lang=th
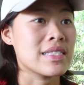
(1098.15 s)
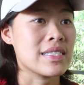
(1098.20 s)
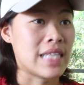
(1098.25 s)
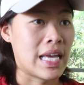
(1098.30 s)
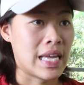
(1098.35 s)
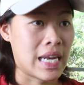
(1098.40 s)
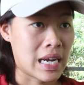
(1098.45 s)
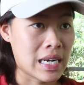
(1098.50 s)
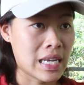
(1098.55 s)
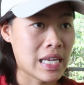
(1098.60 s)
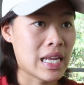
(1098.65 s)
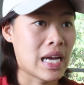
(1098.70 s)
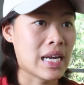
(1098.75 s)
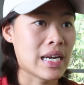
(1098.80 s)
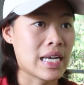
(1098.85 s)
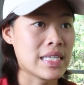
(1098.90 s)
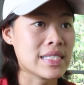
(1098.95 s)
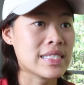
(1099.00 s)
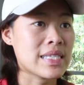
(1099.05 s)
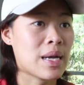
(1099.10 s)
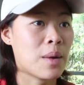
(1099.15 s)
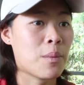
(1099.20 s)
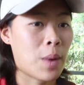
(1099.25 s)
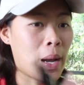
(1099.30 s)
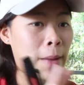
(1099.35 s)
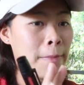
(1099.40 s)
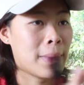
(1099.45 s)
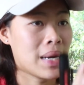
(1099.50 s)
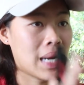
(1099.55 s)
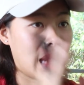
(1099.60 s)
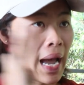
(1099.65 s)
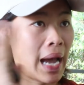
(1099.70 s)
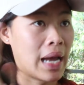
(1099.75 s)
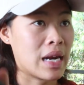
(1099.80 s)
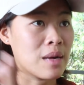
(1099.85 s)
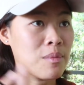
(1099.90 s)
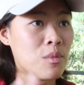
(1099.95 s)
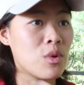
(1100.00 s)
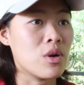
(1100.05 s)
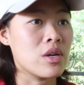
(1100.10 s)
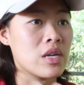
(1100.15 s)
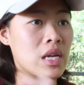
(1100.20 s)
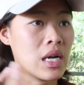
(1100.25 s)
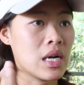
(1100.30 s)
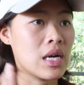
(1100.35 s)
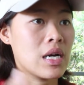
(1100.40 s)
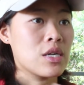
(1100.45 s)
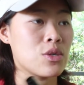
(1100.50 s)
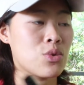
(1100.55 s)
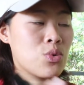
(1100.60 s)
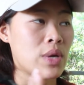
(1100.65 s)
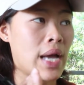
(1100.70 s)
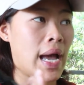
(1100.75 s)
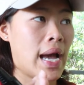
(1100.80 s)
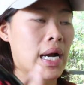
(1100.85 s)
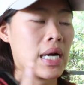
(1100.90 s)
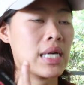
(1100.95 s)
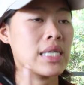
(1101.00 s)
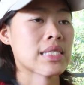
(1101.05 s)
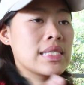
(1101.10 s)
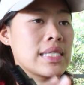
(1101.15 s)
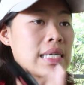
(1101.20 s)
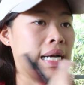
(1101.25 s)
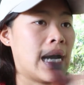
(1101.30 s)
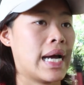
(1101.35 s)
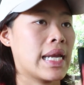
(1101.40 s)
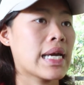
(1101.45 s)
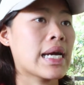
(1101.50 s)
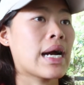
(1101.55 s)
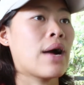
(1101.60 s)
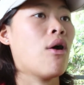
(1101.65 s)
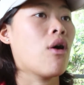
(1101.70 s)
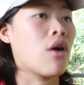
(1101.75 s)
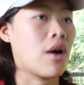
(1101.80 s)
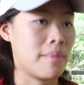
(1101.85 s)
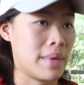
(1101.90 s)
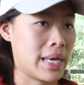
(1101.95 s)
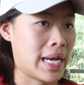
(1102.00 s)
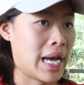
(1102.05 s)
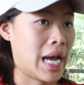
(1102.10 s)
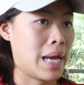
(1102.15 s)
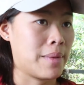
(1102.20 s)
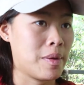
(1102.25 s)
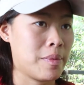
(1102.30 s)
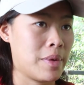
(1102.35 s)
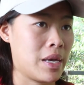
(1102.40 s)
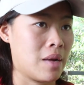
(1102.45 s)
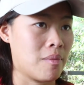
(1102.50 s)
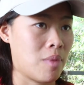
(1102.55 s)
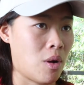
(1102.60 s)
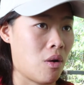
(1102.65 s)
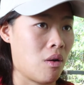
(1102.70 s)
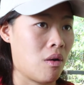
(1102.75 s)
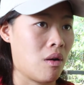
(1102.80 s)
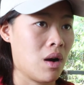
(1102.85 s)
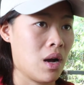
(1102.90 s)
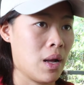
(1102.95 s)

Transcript: แต่ทั้งนี้ทั้งนั้นจำไว้ปัญหาทั้งหมดเนี่ยเกิดทุกอย่างเกิดจากการที่เขาออกกำลังกายไม่เพียงพอ